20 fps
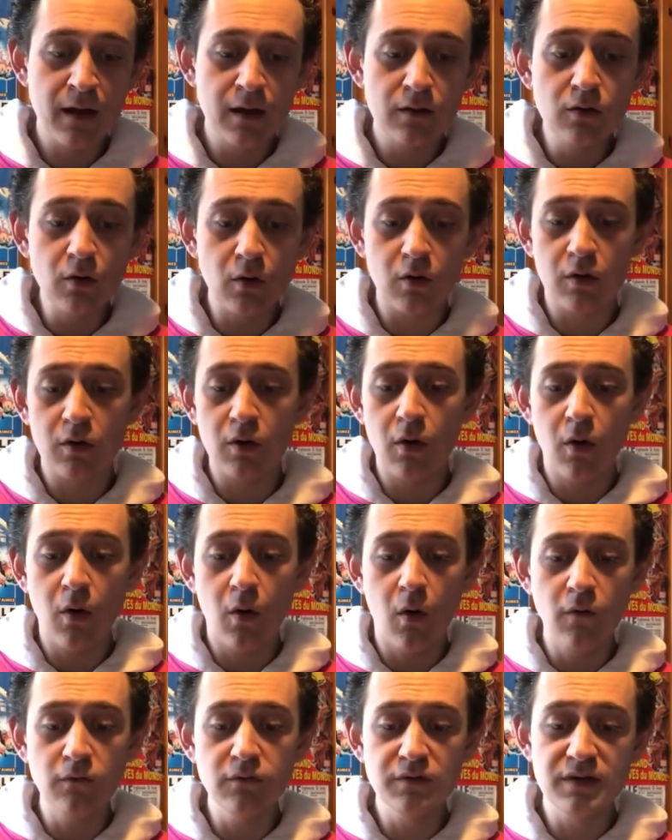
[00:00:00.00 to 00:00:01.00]
Donc,
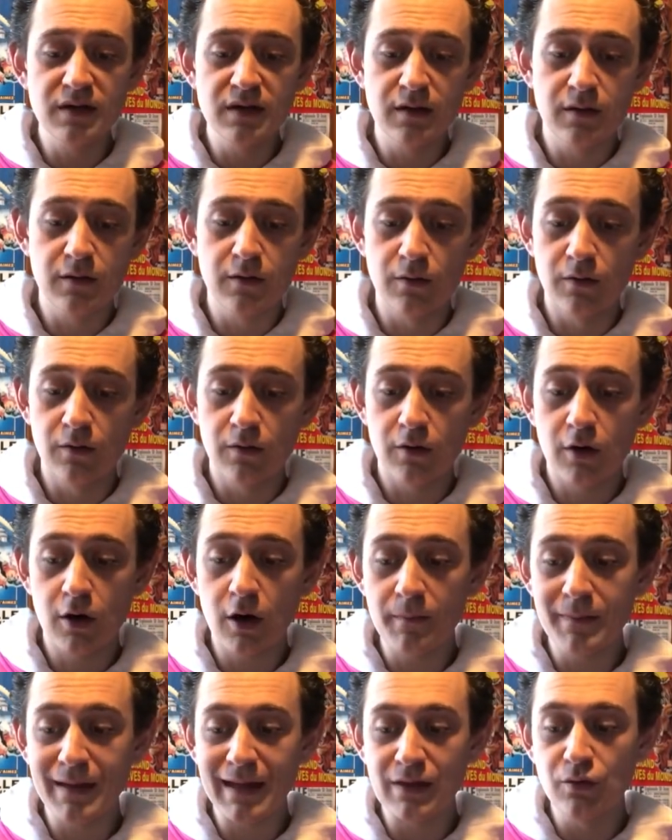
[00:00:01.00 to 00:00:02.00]
on vous dit que
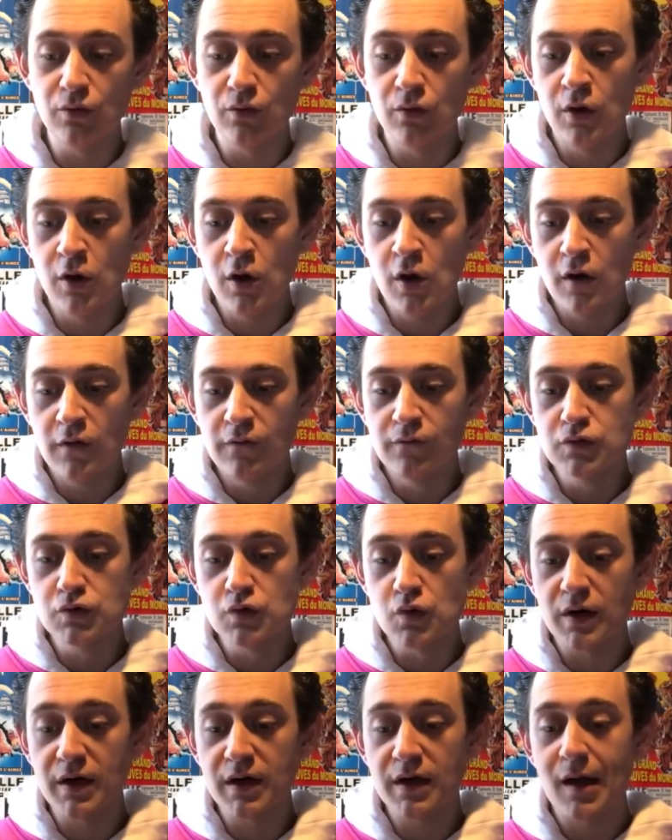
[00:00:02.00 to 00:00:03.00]
comme cadeau, vous
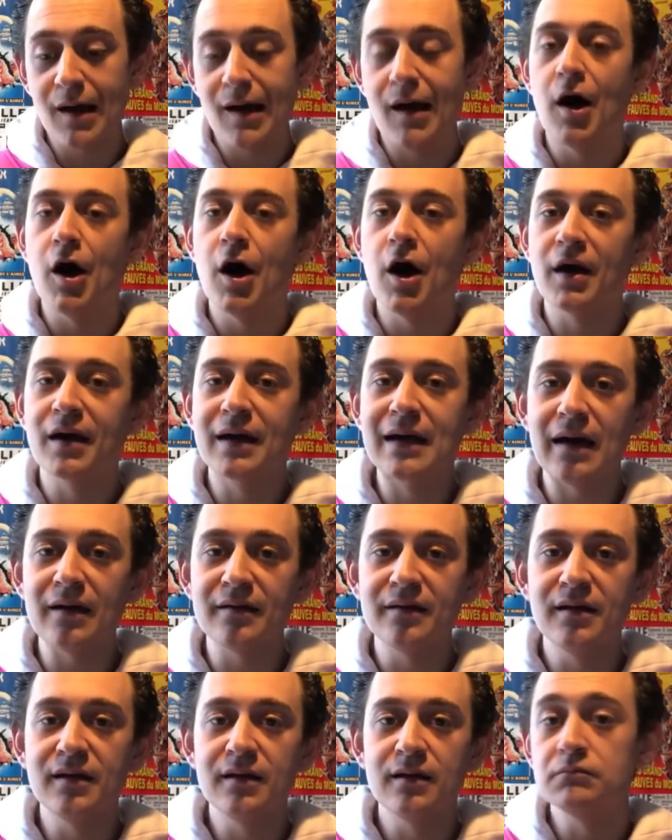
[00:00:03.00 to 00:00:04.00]
aurez un
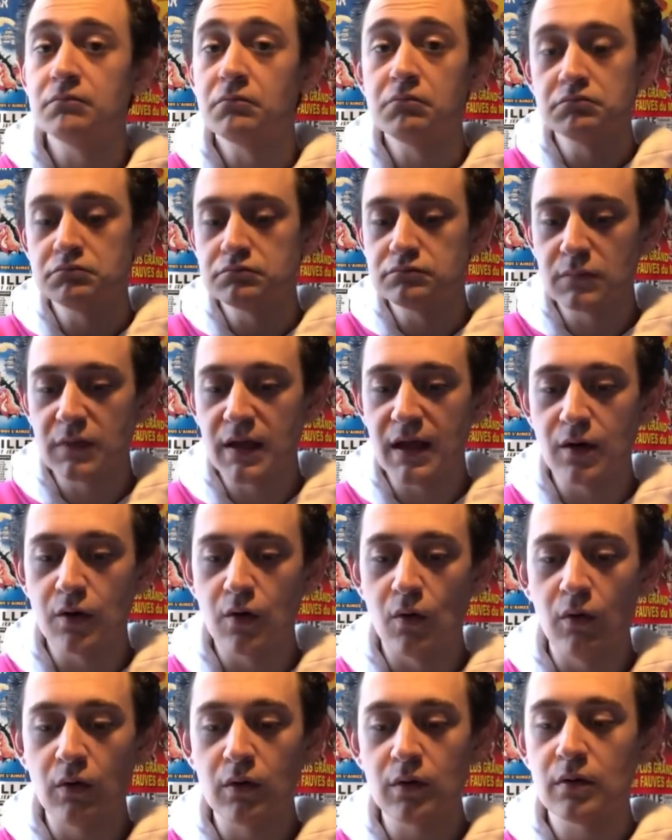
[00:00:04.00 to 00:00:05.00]
carnet
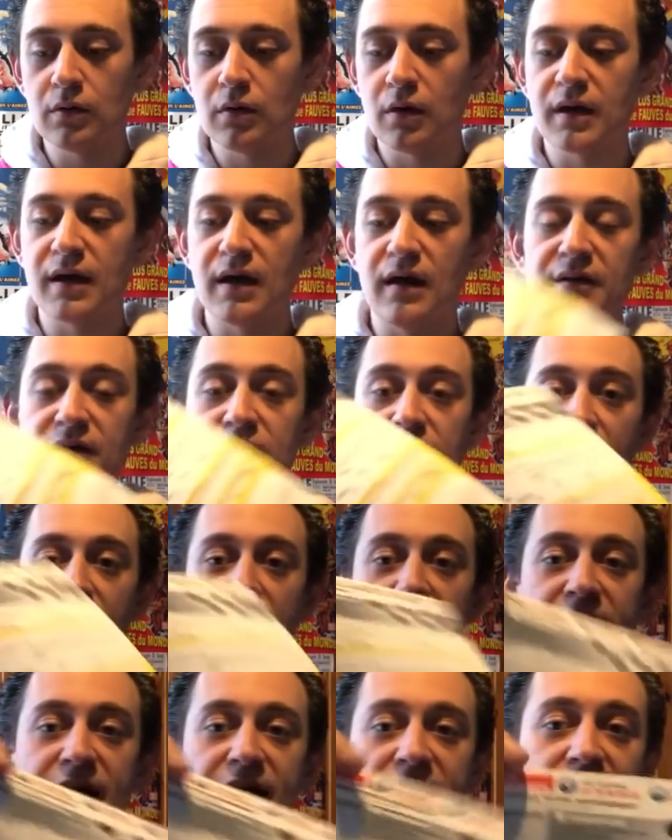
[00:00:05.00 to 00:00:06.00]
quelconque, un carnet
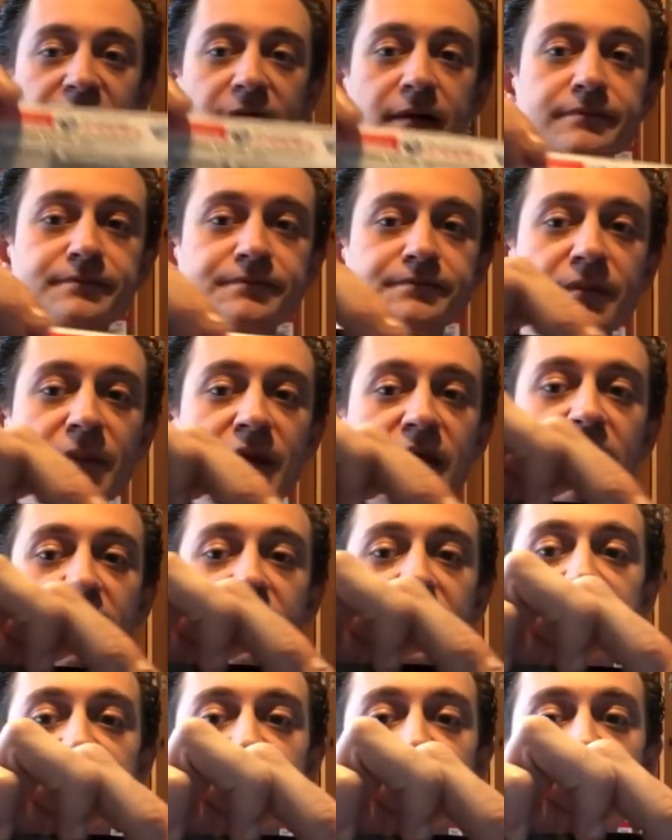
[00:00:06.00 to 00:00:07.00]
à écrire, qui
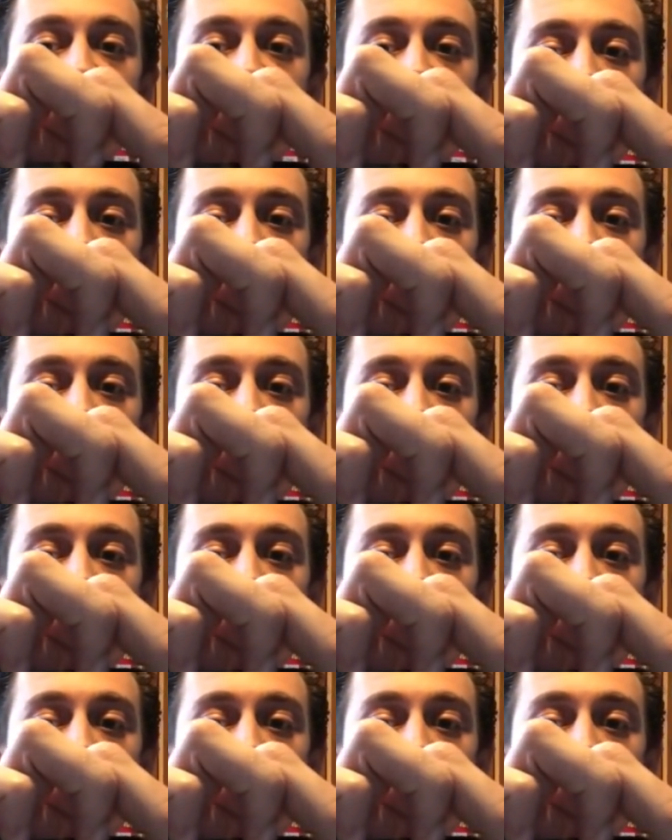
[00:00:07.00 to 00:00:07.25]
est ici